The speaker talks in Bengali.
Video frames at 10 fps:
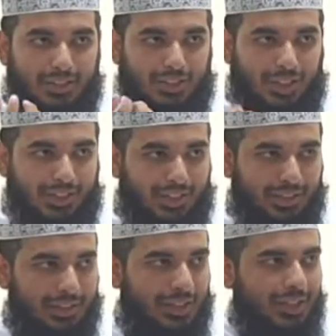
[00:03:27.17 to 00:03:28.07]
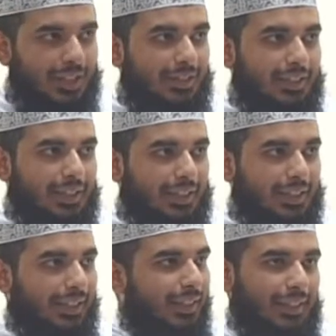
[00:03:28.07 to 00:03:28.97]
চাঁদের নিচের দিকে
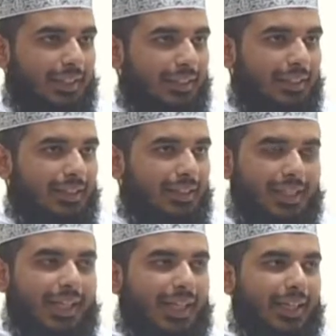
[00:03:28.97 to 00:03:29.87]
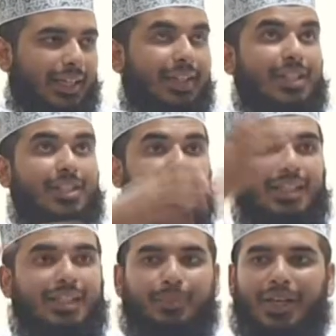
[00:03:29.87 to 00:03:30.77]
তাদেরকে টেনে রাখে না তারা সেখানে
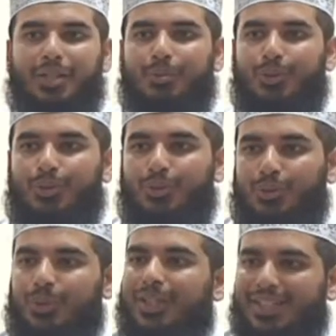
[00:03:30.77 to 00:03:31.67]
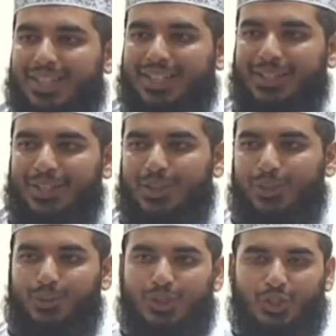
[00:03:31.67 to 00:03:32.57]
গিয়ে পাখির মতো উড়ে যায়
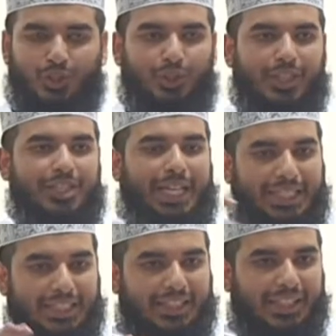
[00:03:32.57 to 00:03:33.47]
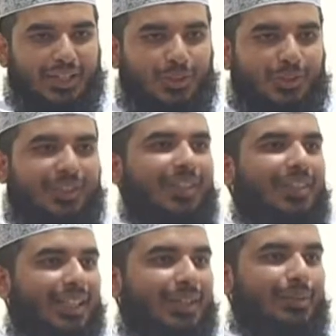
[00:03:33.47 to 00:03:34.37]
তো ওই যন্ত্রের সাহায্যে তারা একটু স্থির
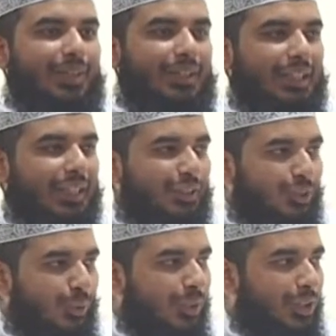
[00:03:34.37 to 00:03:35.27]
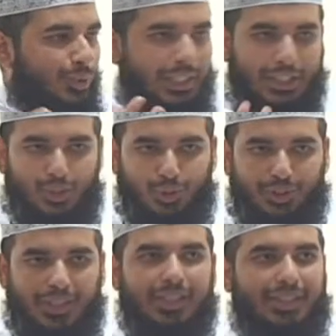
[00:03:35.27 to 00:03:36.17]
থাকতে পারে জমিনে যদি এই
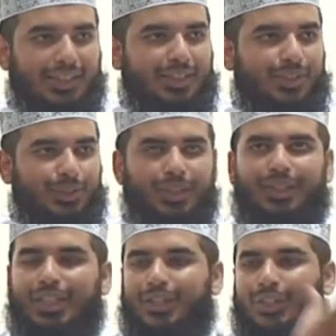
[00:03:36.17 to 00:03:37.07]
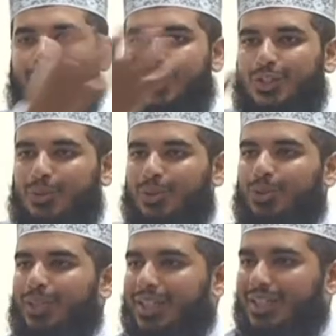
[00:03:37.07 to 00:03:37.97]
শক্তিটি না থাকতো তাহলে এখন আমরা সবাই
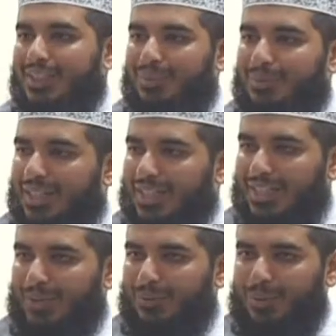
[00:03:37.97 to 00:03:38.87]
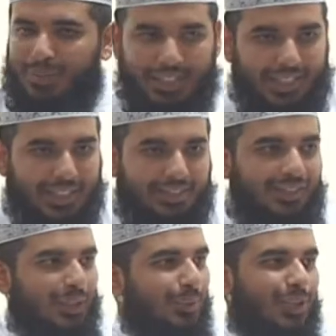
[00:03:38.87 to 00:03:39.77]
উড়ে বেড়াতাম আমরা এখানে
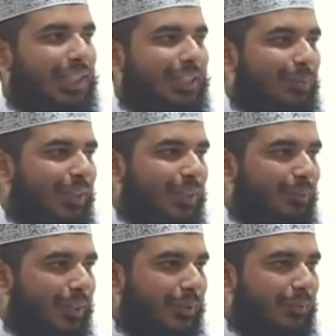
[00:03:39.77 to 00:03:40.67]
স্থির বসে থাকতে পারতাম না